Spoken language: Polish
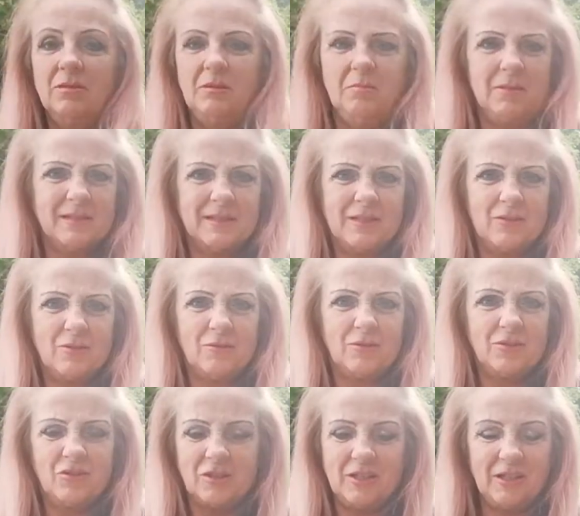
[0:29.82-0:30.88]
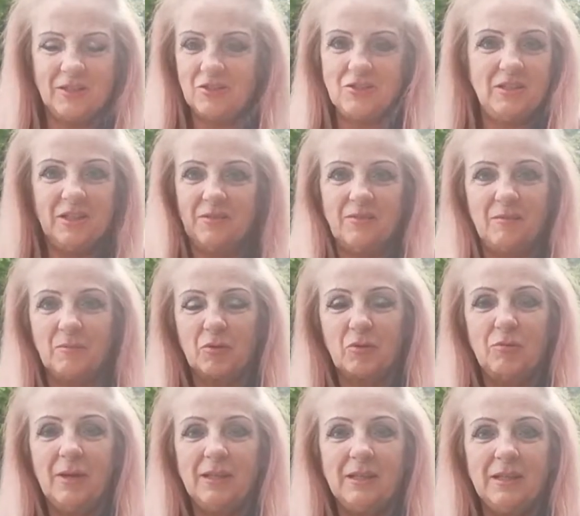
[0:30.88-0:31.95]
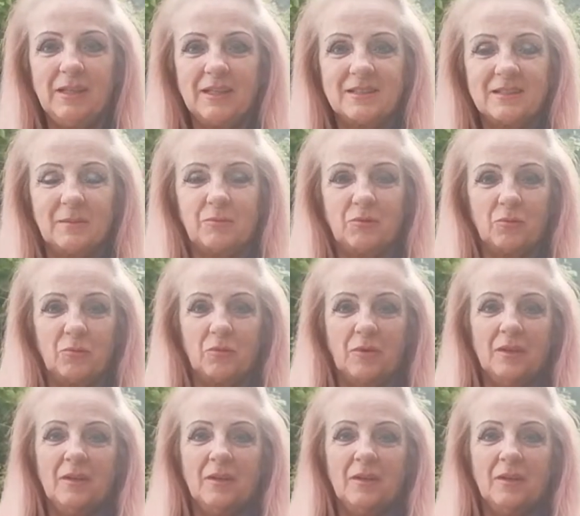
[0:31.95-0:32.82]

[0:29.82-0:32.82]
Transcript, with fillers: chyba za rok czy kiedyś, nie wiem dokładnie, nie chcę tu